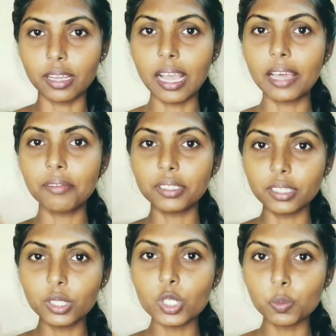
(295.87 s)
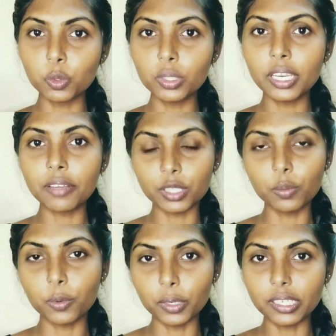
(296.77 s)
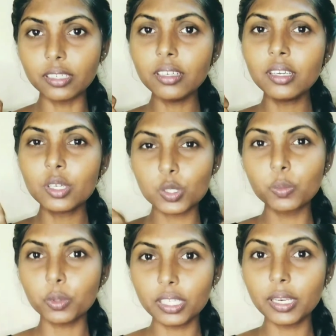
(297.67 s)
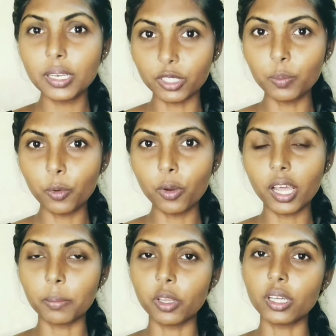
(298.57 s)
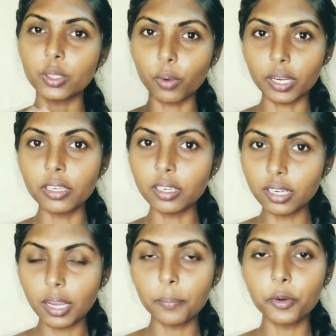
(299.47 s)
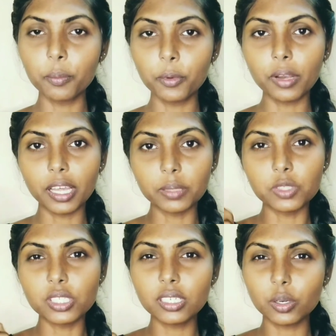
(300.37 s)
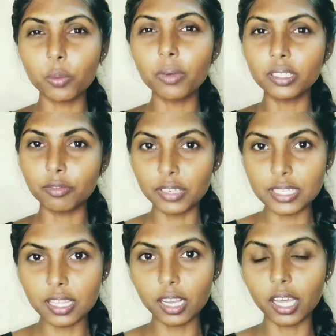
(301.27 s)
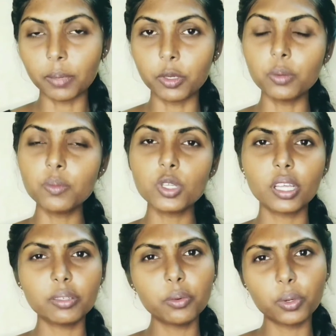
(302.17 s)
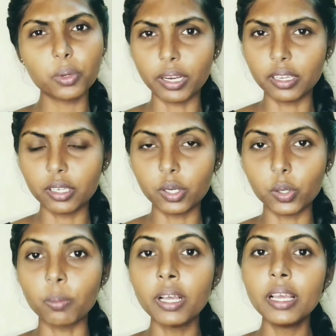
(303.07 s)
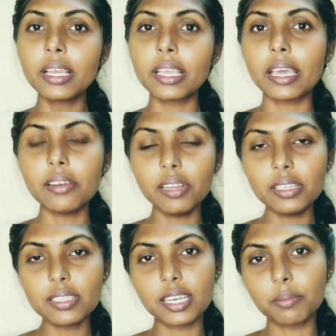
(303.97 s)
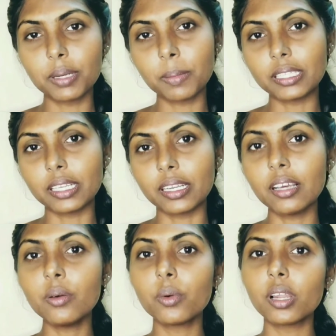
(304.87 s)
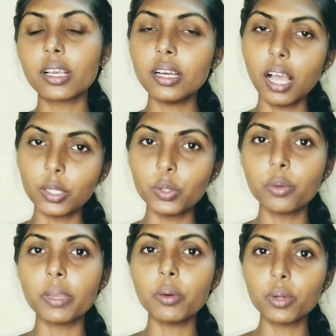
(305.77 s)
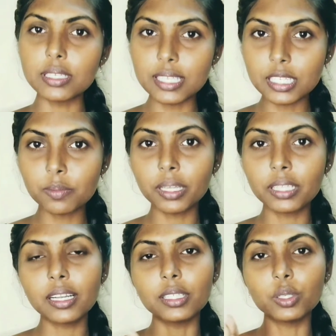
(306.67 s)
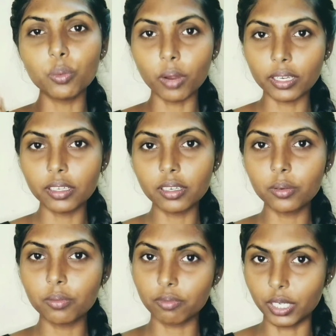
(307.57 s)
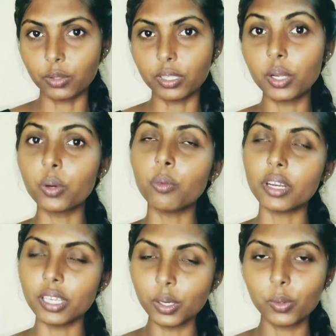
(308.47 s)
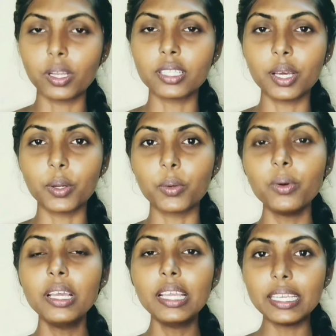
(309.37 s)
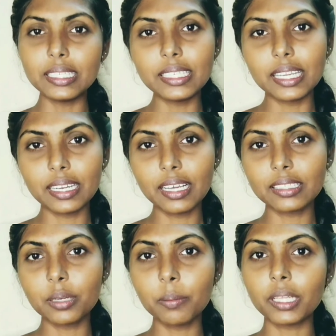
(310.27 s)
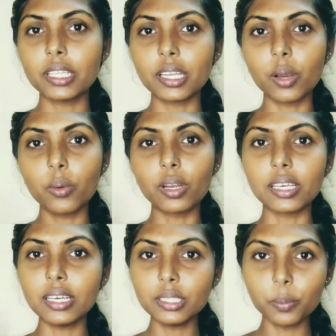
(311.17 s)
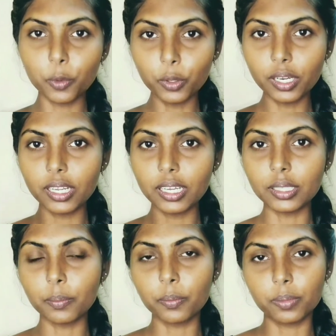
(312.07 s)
ஹேர் வந்து அந்த ஸ்மூத்னிங் வந்து போயிட்டு ஸ்மூத்னிங் வந்து போக ஆரம்பிக்கும் அந்த ஒன் இயருக்கு அப்புறம் போக ஆரம்பிச்சுட்டு ரொம்ப அந்த ஃப்ரிஸ் ஆக ஆரம்பிக்கும் ஸோ அதுவும் ஒரு ஒன் இயர் இருக்கும் கெரட்டின் ட்ரீட்மெண்ட் பார்த்தீங்கன்னா உங்களுக்கு அதுவுமே ஒரு சிக்ஸ் மந்த்லேருந்து ஒன் இயர் வரையும் தான் இருக்கும் ஒன் இயர்க்குள்ளே தான் இருக்கும் இது என்ன ஆகுதுன்னு பார்த்தீங்கன்னா உங்களுக்கு அந்த போட்டிருக்க அந்த